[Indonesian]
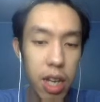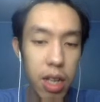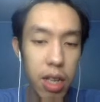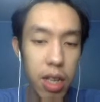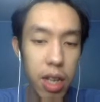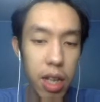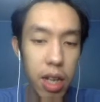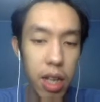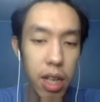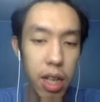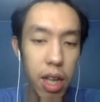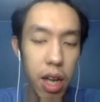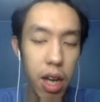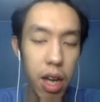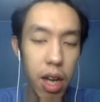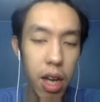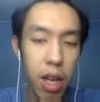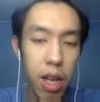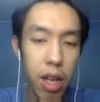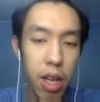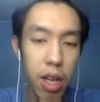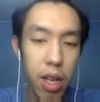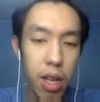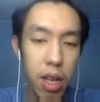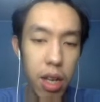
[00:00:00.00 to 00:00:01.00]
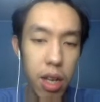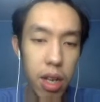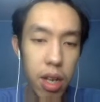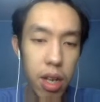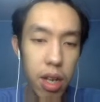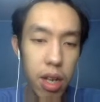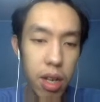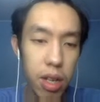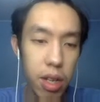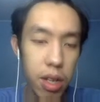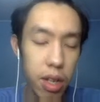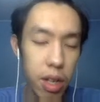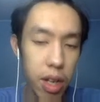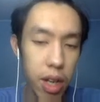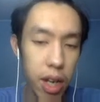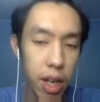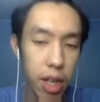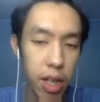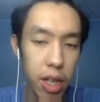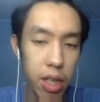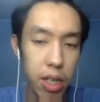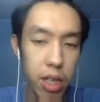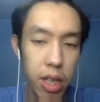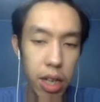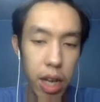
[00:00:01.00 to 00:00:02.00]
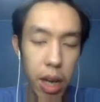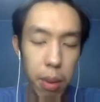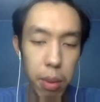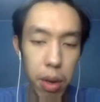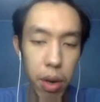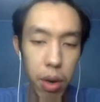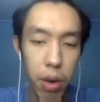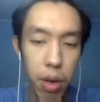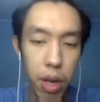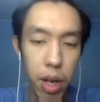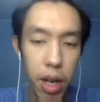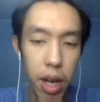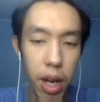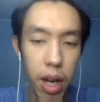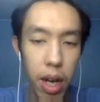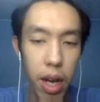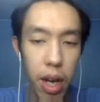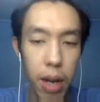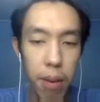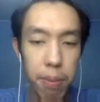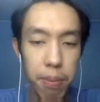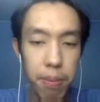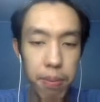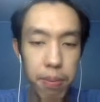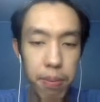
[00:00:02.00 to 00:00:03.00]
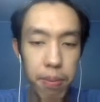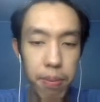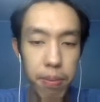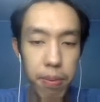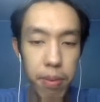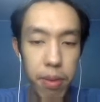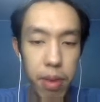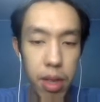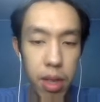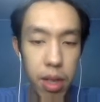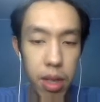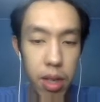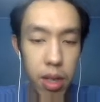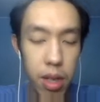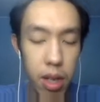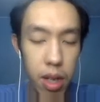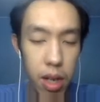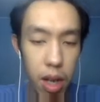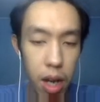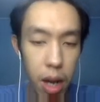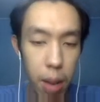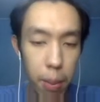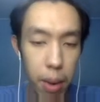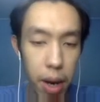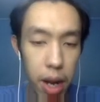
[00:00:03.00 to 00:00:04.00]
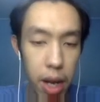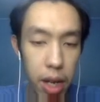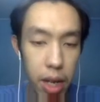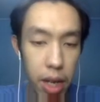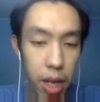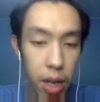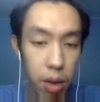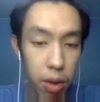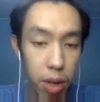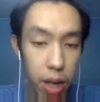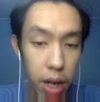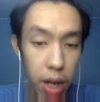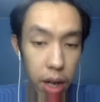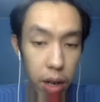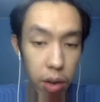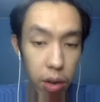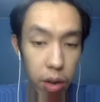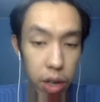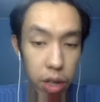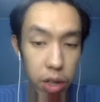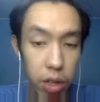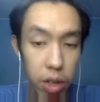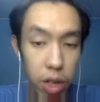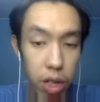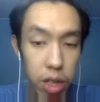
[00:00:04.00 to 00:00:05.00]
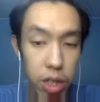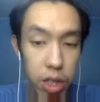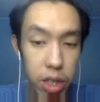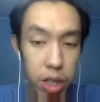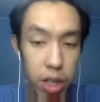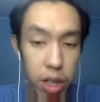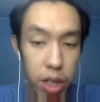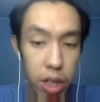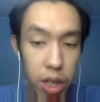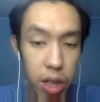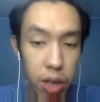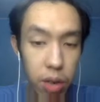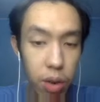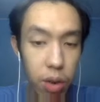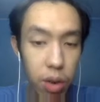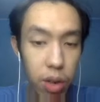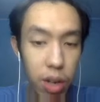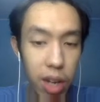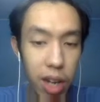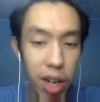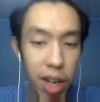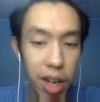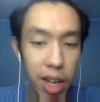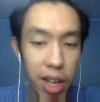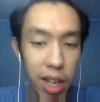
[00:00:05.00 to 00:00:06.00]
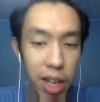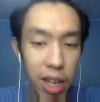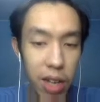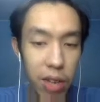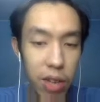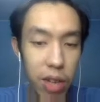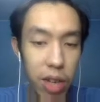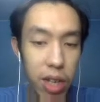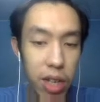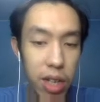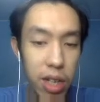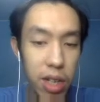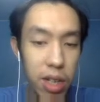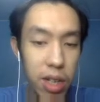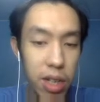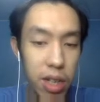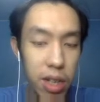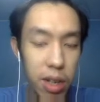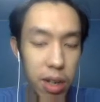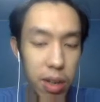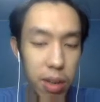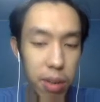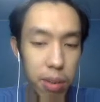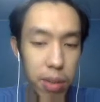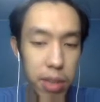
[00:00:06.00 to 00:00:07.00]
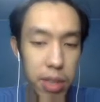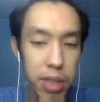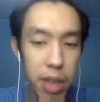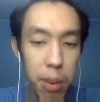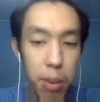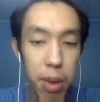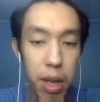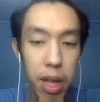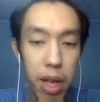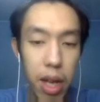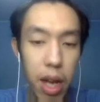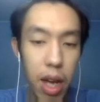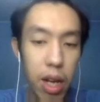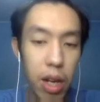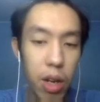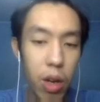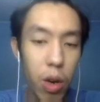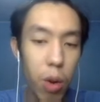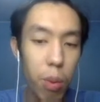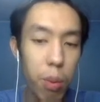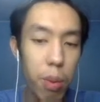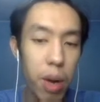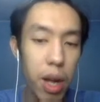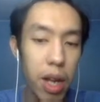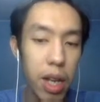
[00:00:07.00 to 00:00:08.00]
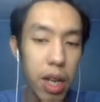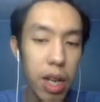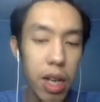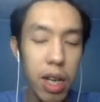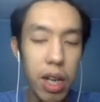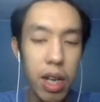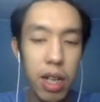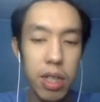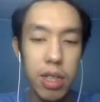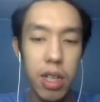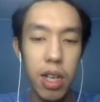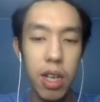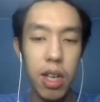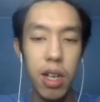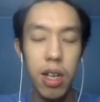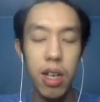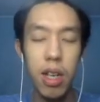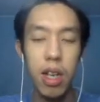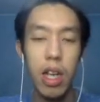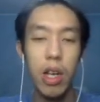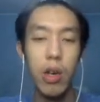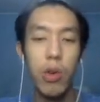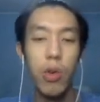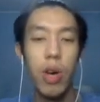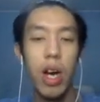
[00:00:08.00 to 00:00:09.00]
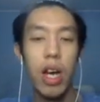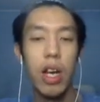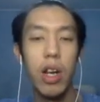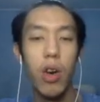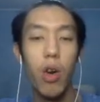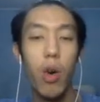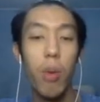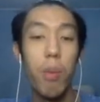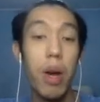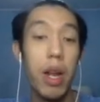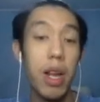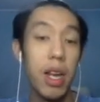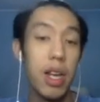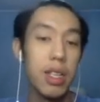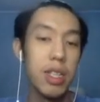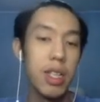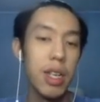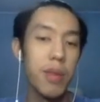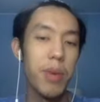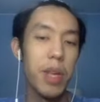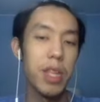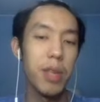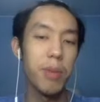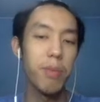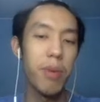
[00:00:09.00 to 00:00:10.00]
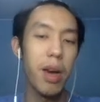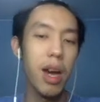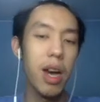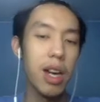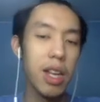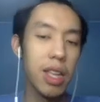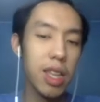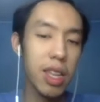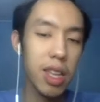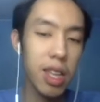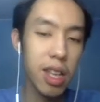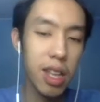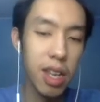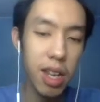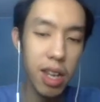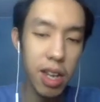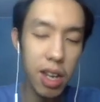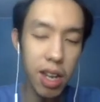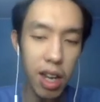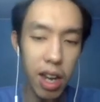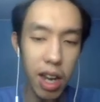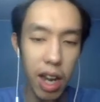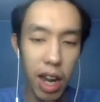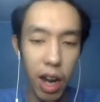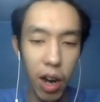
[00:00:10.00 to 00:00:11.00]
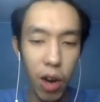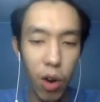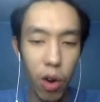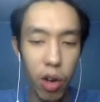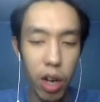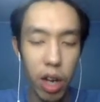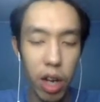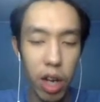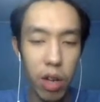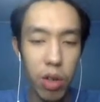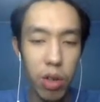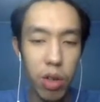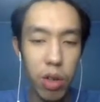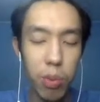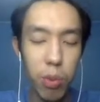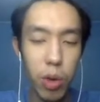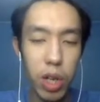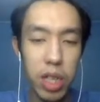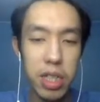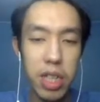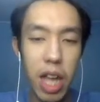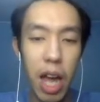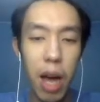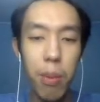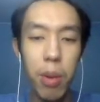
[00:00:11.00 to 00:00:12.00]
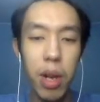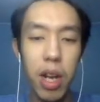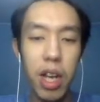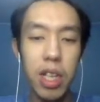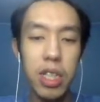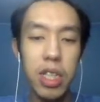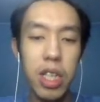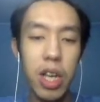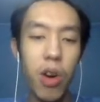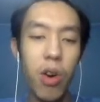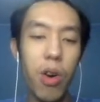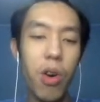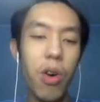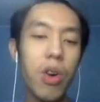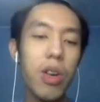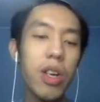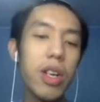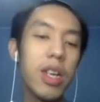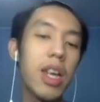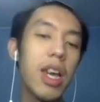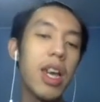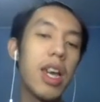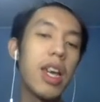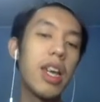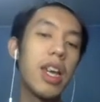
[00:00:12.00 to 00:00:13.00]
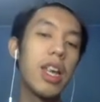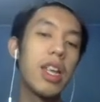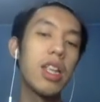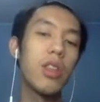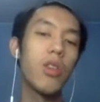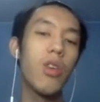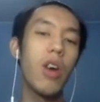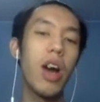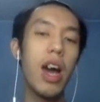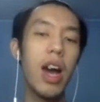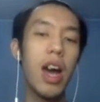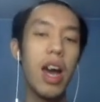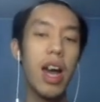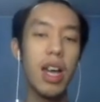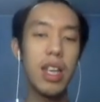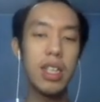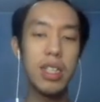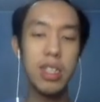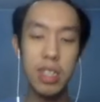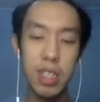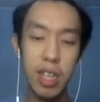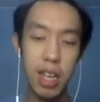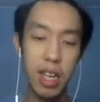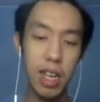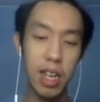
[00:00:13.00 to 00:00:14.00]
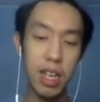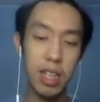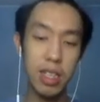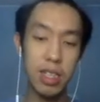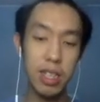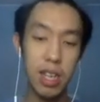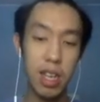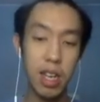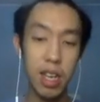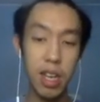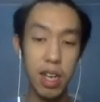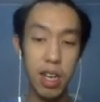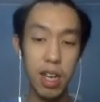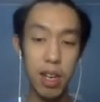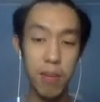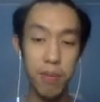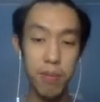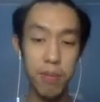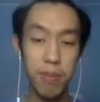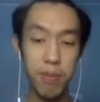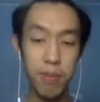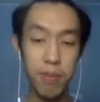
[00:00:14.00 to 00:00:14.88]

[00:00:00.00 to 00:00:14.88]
ya ntar kita uh, rate aja gamenya oke okay apalagi oke okay, congratulations oke okay, kita udah menstabilkan global ini guys ya lingkungan global guys ya mantep banget ekologinya udah mulai stabil guys ya oke gitu aja guys ya